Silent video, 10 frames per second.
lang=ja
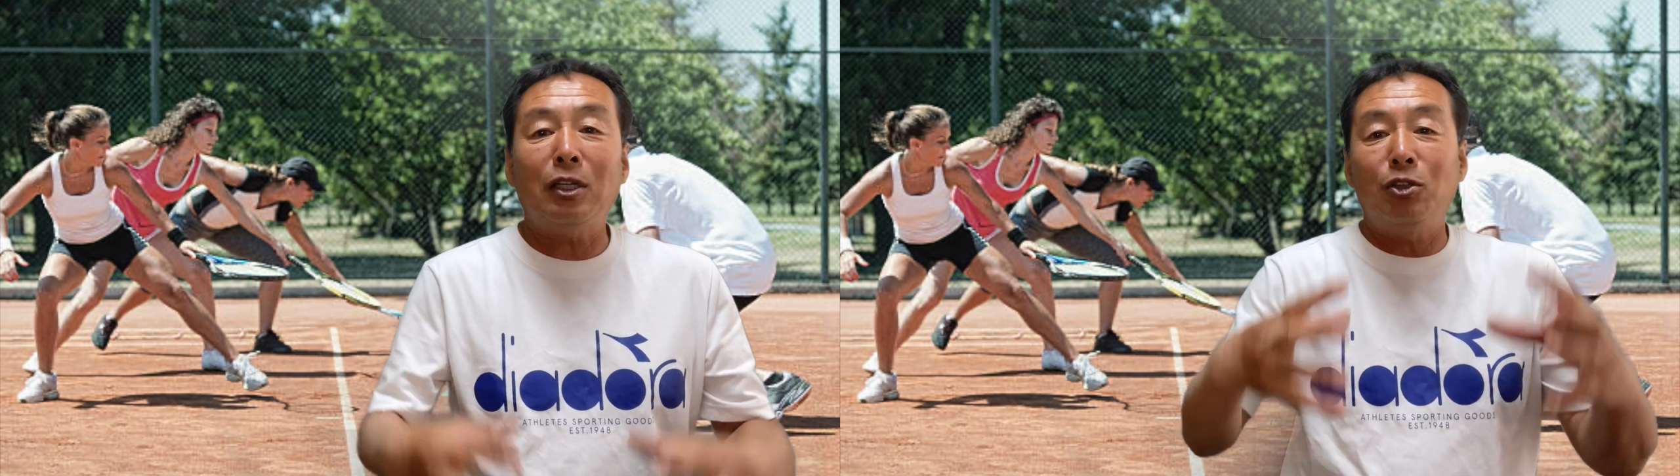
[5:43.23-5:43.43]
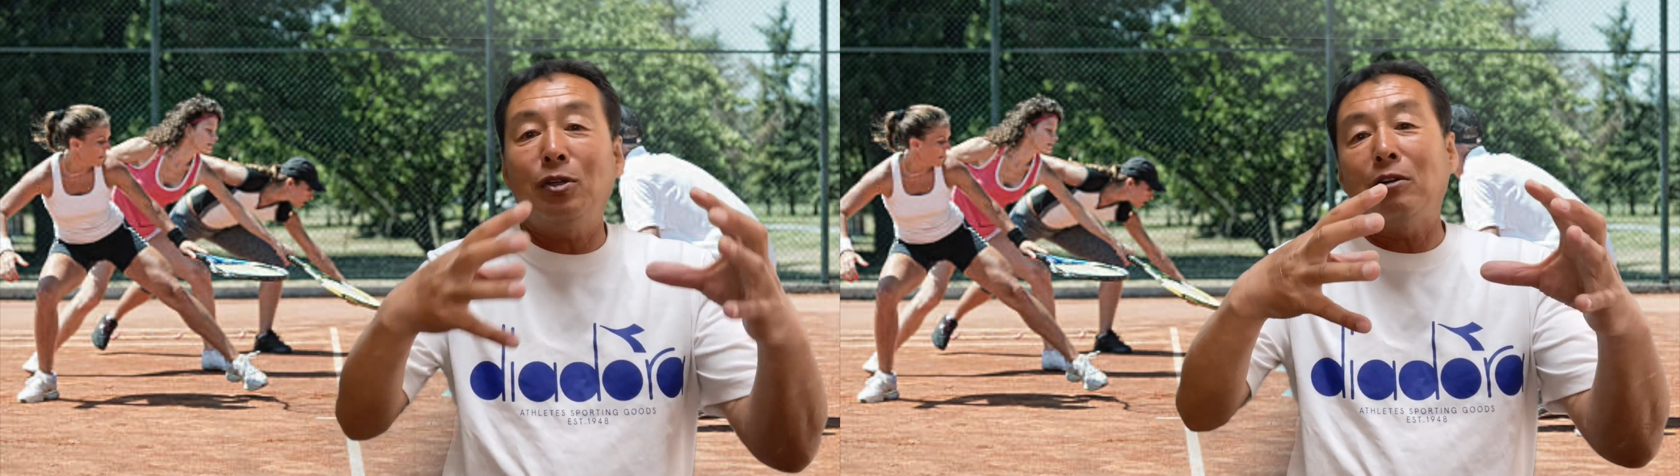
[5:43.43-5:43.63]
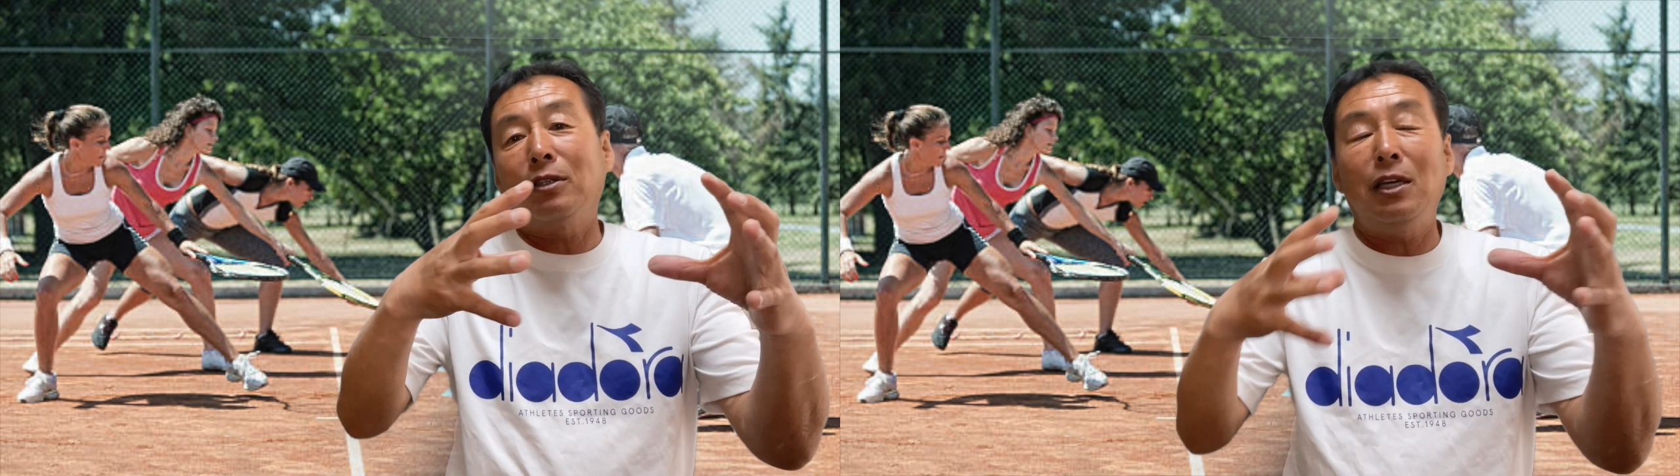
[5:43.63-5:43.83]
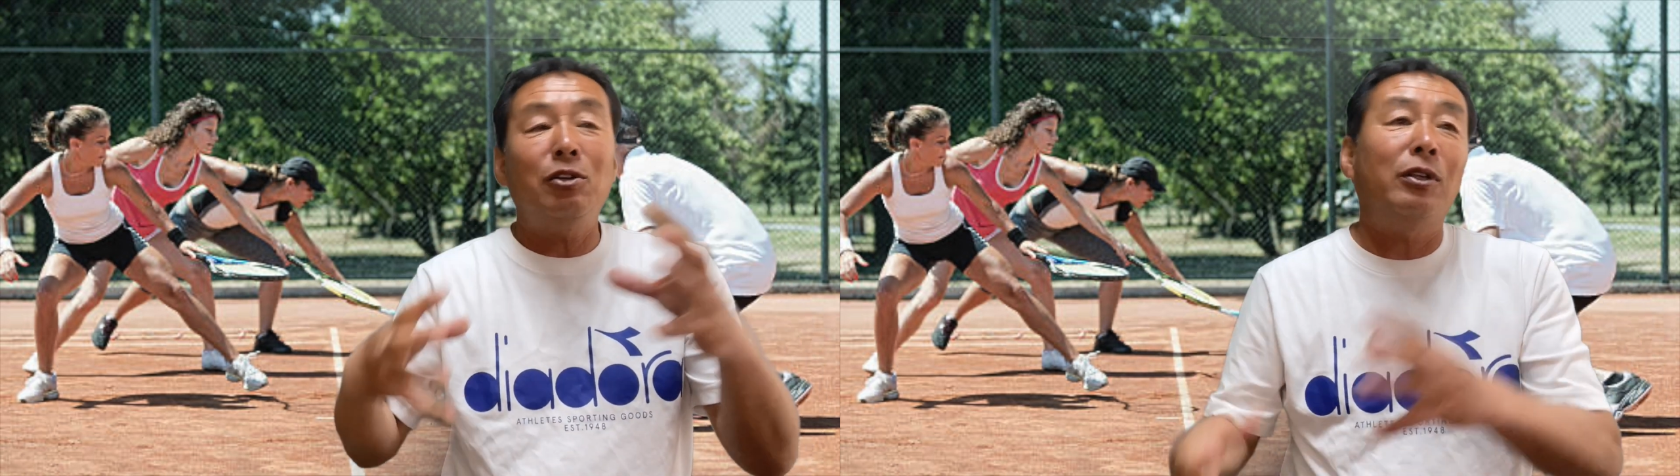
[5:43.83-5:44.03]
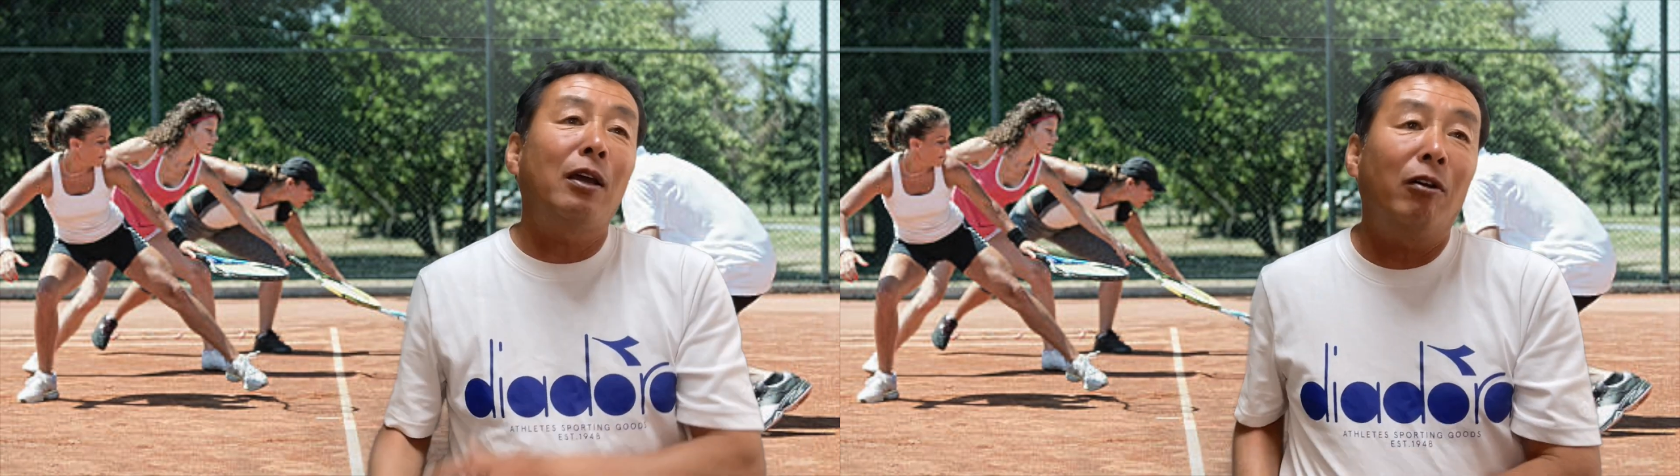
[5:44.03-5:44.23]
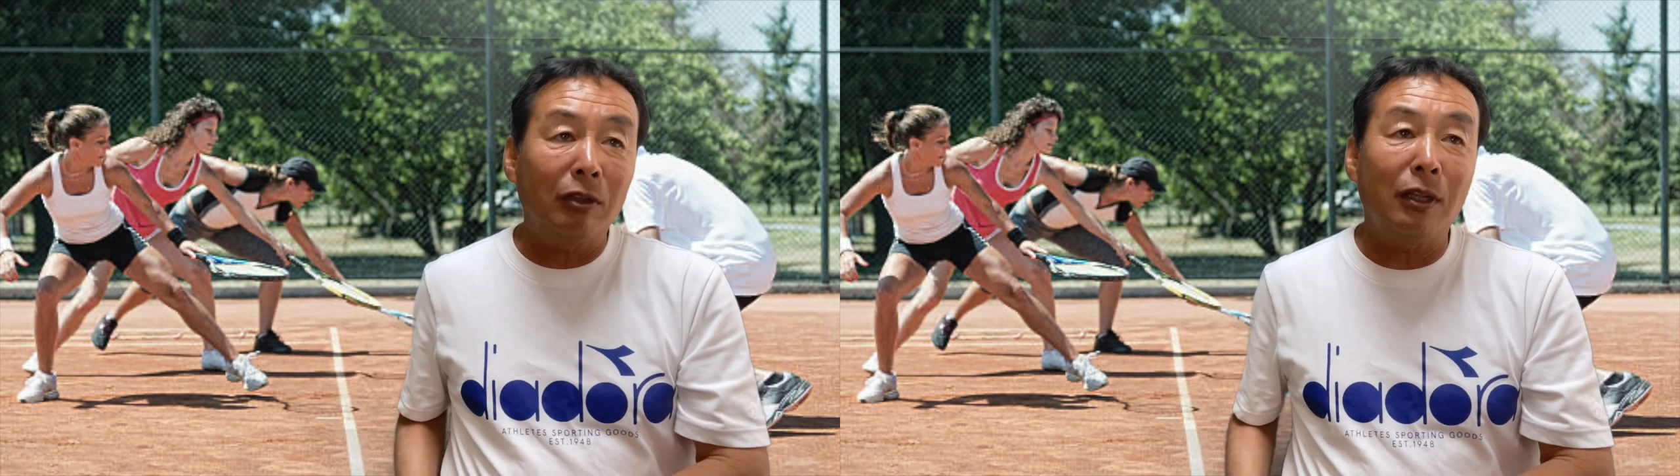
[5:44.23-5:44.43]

は中学生以上だよって、